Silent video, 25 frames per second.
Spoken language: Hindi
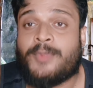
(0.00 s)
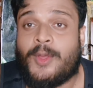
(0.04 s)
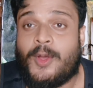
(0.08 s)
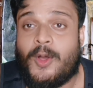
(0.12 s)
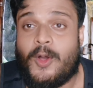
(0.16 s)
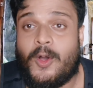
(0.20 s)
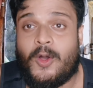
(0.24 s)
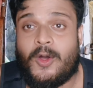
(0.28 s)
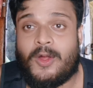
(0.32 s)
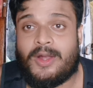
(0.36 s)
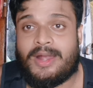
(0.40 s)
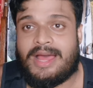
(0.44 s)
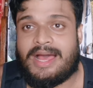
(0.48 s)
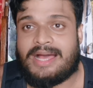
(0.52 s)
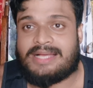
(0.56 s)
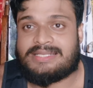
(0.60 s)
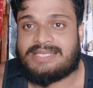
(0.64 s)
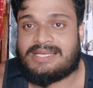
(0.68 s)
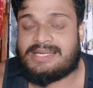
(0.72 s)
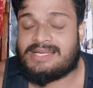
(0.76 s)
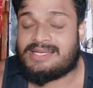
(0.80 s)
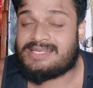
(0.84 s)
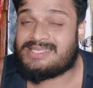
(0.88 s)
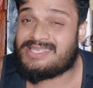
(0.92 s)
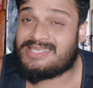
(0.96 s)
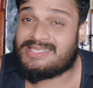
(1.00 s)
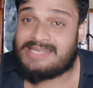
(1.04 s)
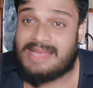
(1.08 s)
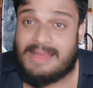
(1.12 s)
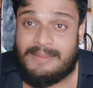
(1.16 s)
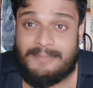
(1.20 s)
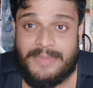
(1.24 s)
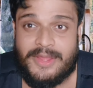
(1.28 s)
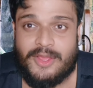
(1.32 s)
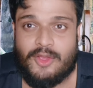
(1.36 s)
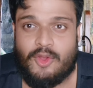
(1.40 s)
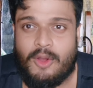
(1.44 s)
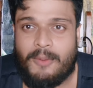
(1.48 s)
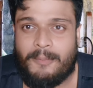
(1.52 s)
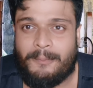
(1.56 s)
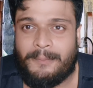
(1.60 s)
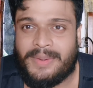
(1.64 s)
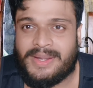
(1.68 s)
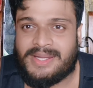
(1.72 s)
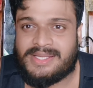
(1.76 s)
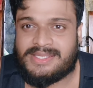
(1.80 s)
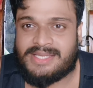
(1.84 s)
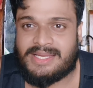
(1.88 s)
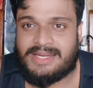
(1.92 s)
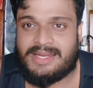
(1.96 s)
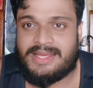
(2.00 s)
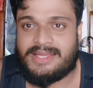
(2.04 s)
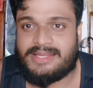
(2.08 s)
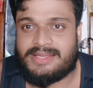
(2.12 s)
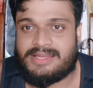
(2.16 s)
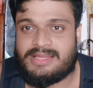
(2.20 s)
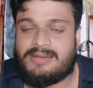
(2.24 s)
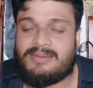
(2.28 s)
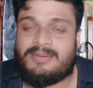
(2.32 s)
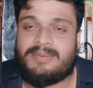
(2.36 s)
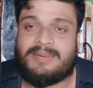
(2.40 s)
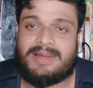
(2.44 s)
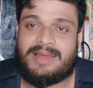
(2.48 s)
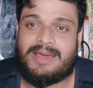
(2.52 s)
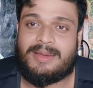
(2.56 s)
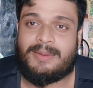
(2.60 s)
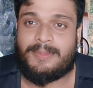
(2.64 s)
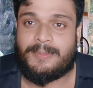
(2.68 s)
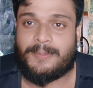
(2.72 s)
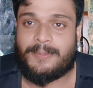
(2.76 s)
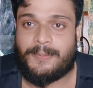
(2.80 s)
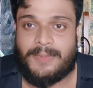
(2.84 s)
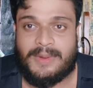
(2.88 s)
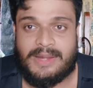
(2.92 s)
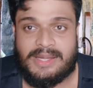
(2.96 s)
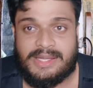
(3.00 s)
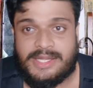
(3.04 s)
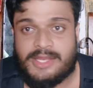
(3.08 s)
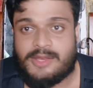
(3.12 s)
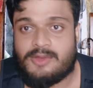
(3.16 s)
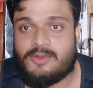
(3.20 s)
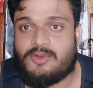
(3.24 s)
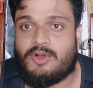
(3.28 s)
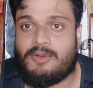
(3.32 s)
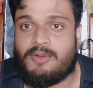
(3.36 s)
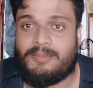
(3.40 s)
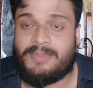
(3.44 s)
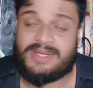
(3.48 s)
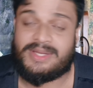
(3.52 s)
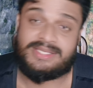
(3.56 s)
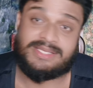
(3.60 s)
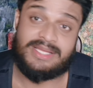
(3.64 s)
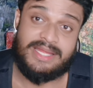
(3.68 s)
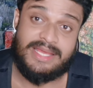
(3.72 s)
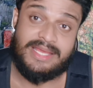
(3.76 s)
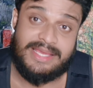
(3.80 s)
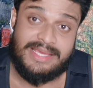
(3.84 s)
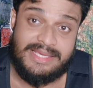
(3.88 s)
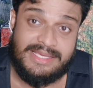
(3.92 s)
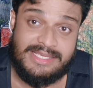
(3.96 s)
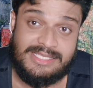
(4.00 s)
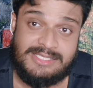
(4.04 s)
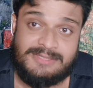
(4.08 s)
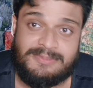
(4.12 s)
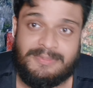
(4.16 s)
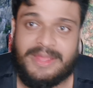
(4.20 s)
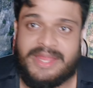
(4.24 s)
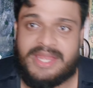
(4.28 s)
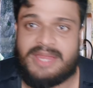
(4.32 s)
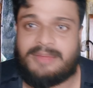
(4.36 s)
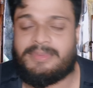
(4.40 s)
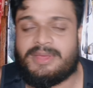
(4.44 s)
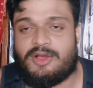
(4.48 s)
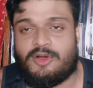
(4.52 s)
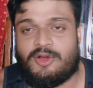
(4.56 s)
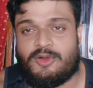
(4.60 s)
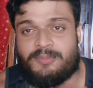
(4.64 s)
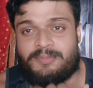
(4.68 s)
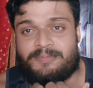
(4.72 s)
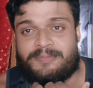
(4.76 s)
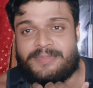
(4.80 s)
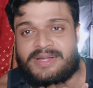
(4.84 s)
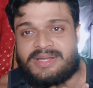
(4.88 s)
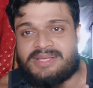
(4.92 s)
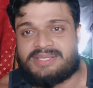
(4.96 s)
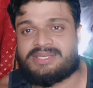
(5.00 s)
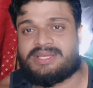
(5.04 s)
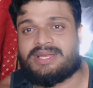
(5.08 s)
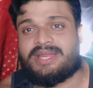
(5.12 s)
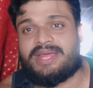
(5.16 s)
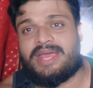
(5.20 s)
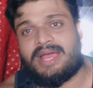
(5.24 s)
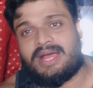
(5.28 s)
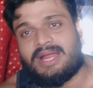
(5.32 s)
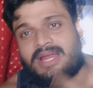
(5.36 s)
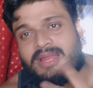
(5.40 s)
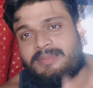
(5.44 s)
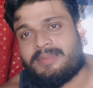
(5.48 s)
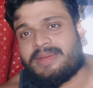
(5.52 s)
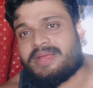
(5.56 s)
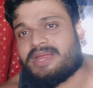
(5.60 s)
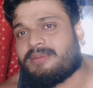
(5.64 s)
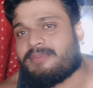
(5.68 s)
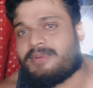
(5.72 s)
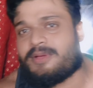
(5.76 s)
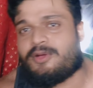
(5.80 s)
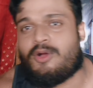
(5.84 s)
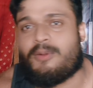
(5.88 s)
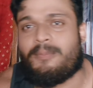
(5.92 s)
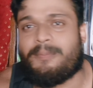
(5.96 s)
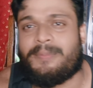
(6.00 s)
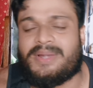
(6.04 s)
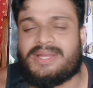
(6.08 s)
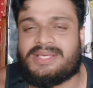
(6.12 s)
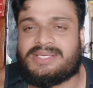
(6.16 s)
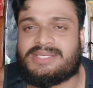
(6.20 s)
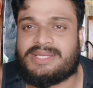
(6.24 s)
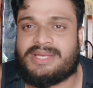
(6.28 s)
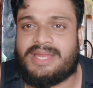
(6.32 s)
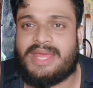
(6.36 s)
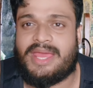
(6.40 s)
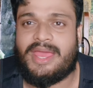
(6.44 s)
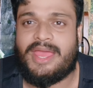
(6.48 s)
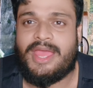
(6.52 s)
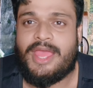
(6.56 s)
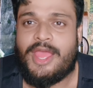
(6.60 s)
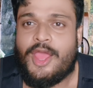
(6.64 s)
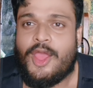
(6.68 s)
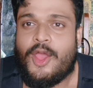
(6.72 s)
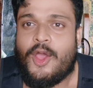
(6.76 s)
और अचानक से सामने कंपटीशन है इतना बड़ा कंटिन्यू कंपटीशन है इस महीने भी कंपटीशन है अगले महीने भी कंपटीशन है